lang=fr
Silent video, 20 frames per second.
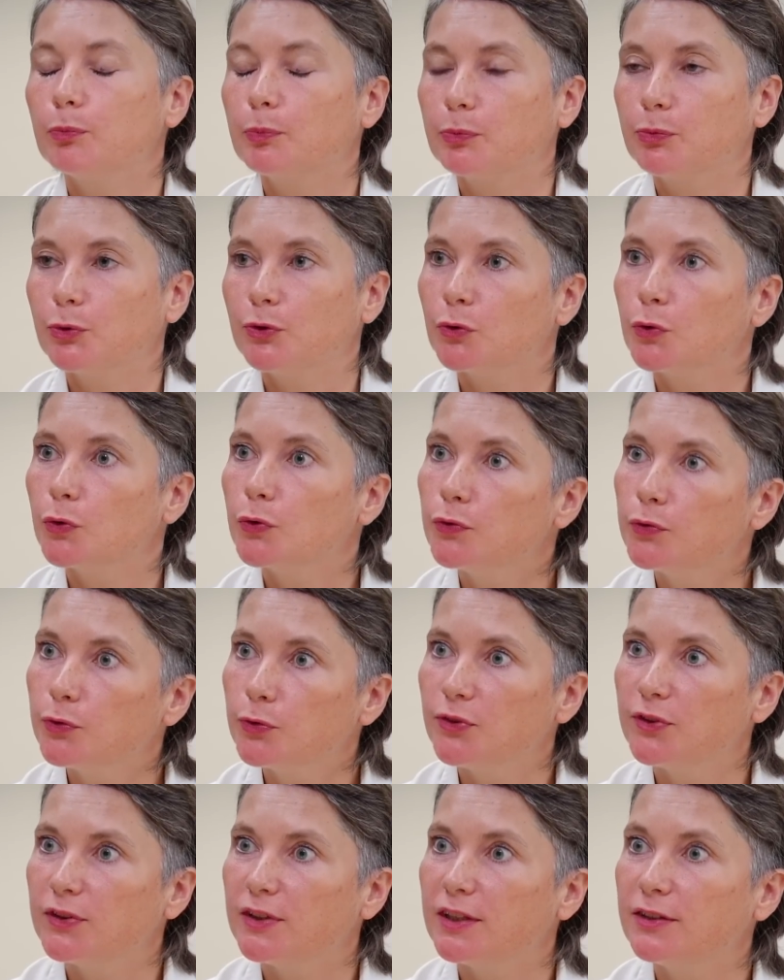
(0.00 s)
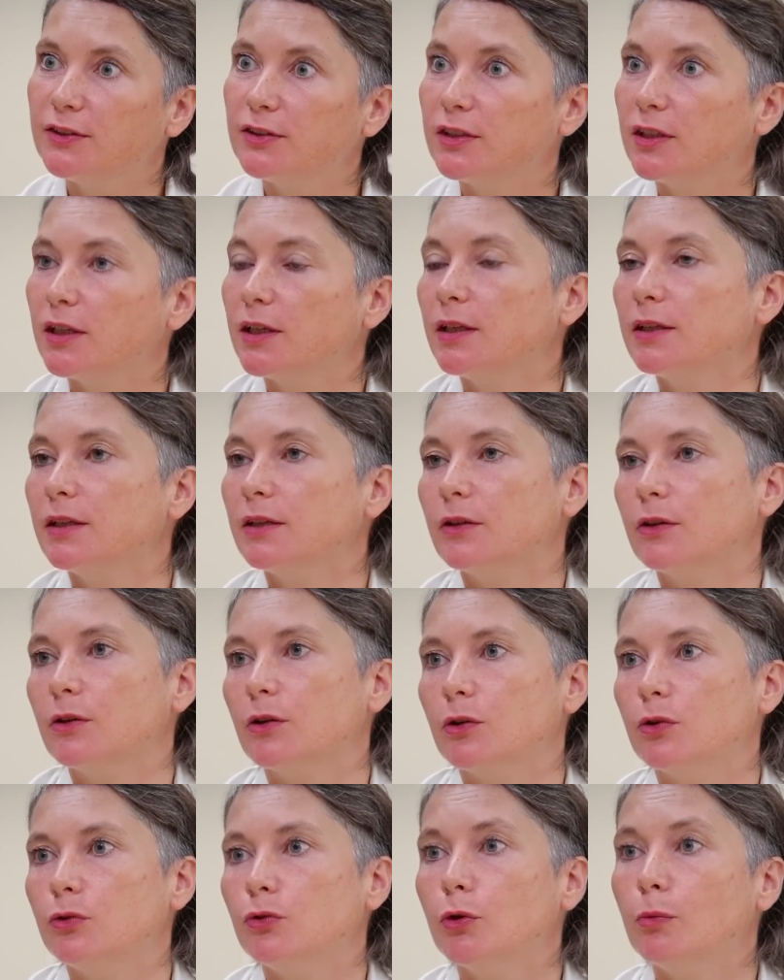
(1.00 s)
puisque vous y étiez
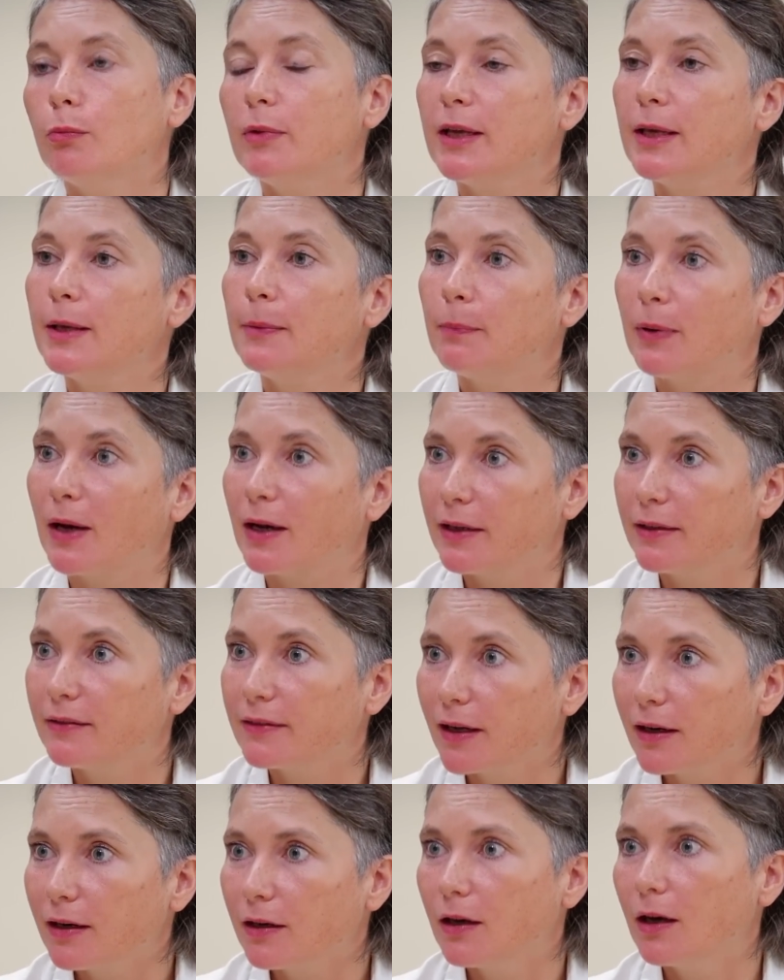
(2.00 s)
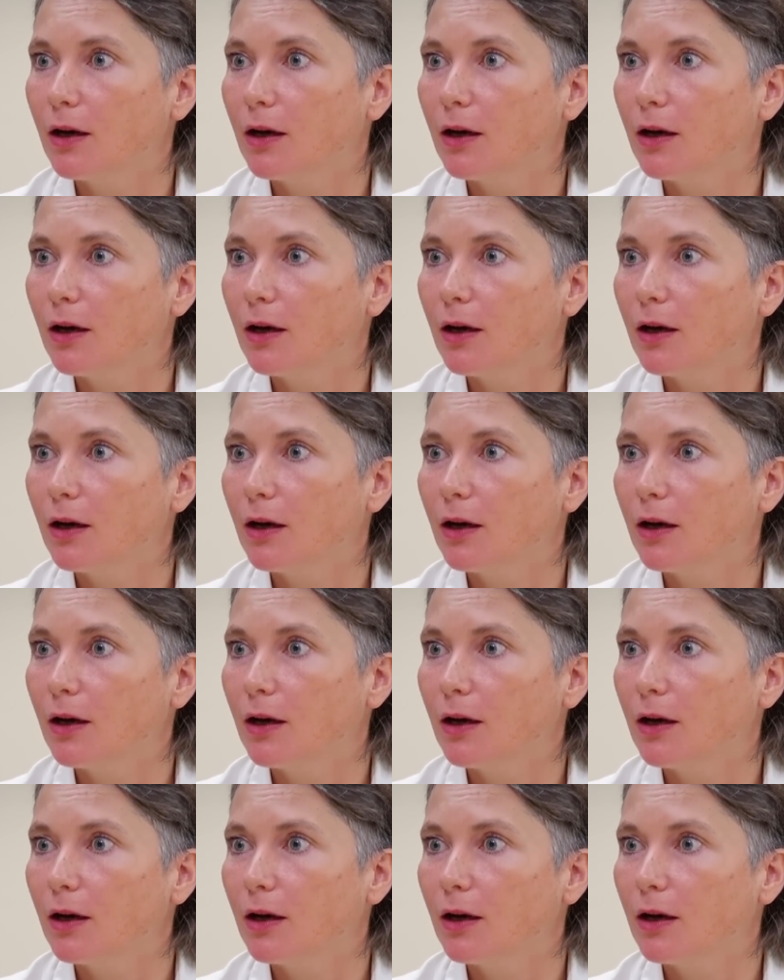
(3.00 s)
euh, nommé par l'État